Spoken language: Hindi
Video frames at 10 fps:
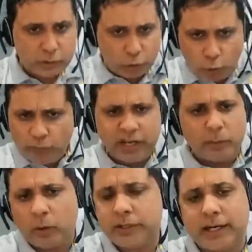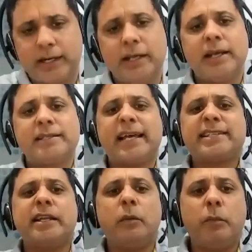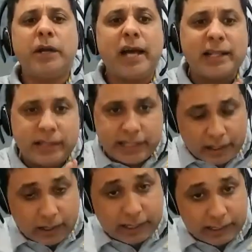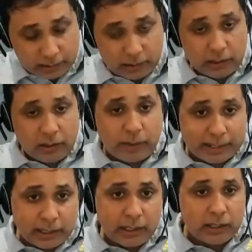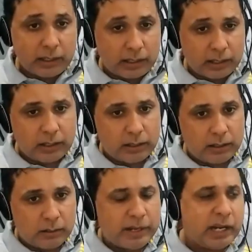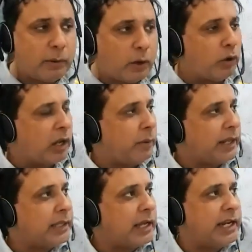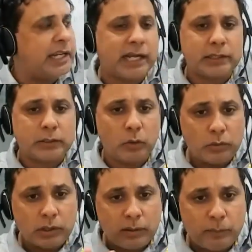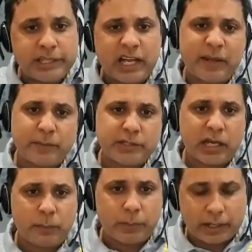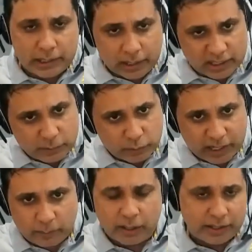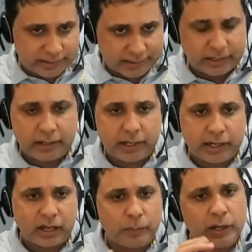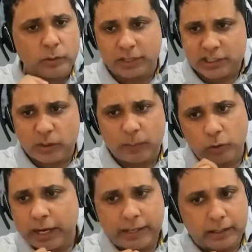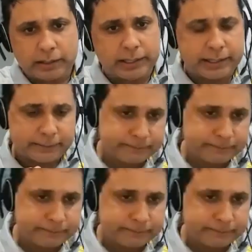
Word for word: सो डोंट वरी अबाउट दैट सेक्शन नंबर याद नहीं करना है बाकी आ, मैं लेबर लॉ के भाई इतना नहीं जानता हूं मीता मैम से आप अगली क्लास में थोड़ा बार डिस्कस कर लेना है अभिनव सर से वो आपको गाइड कर देंगे